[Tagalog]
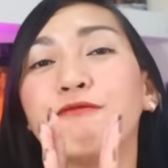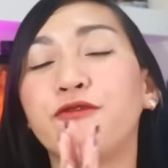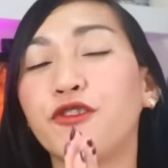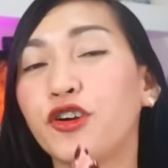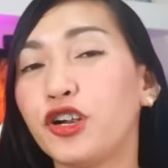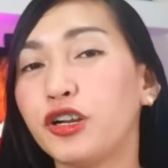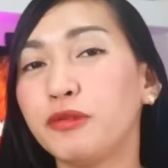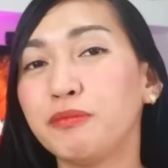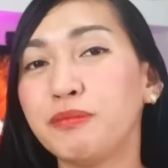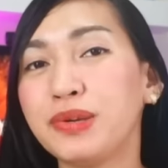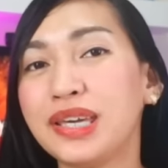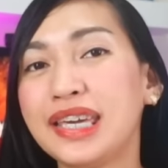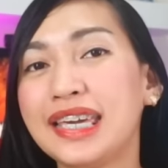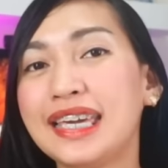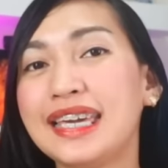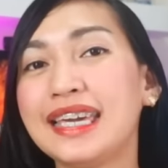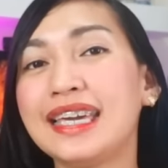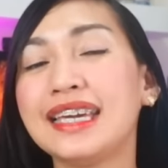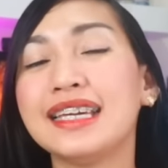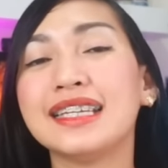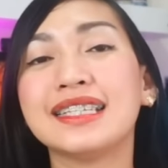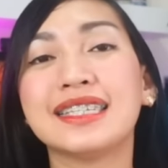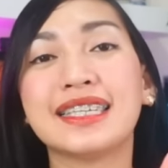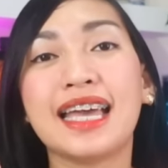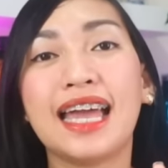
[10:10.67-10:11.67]
For
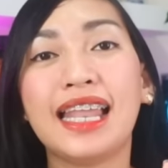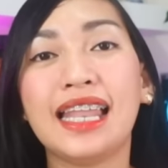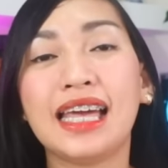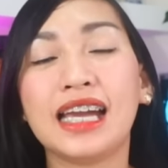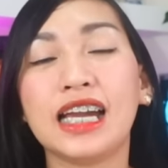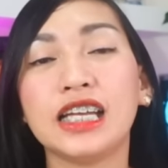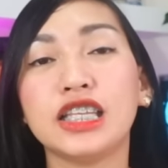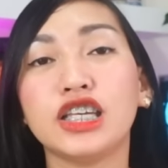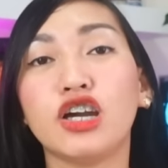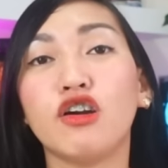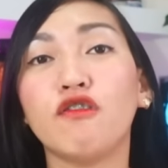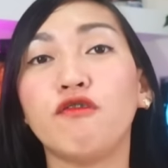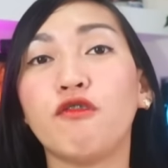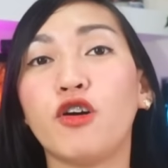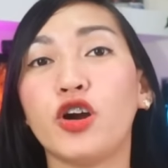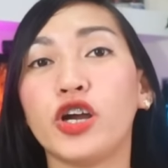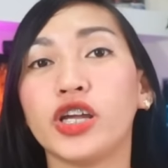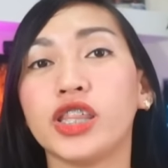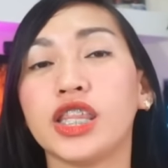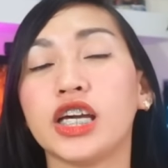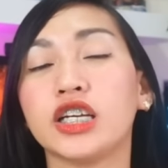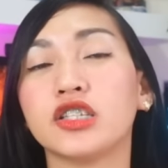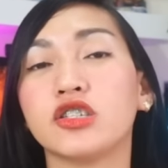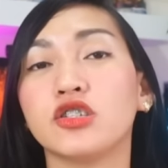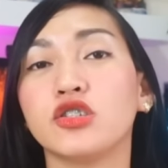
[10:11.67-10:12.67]
me, sa halaga niyang
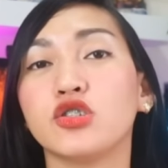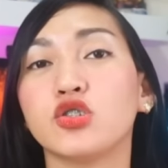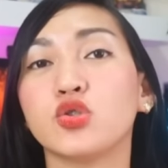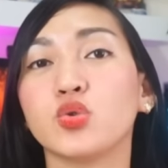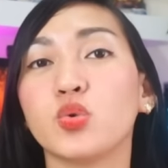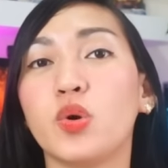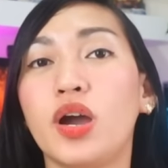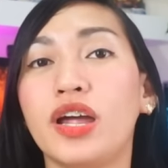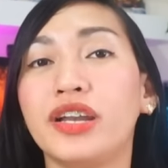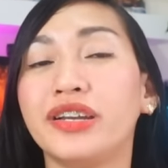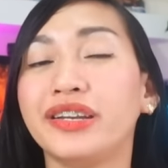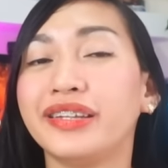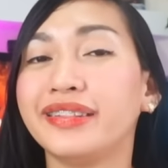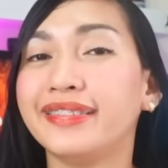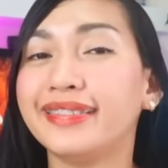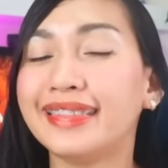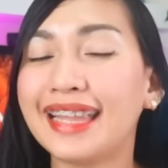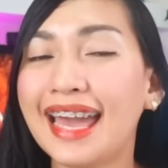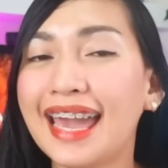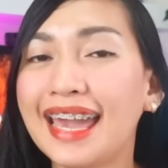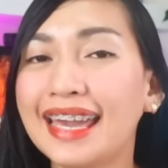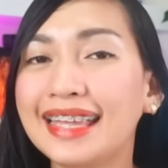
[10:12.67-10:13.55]
4,290,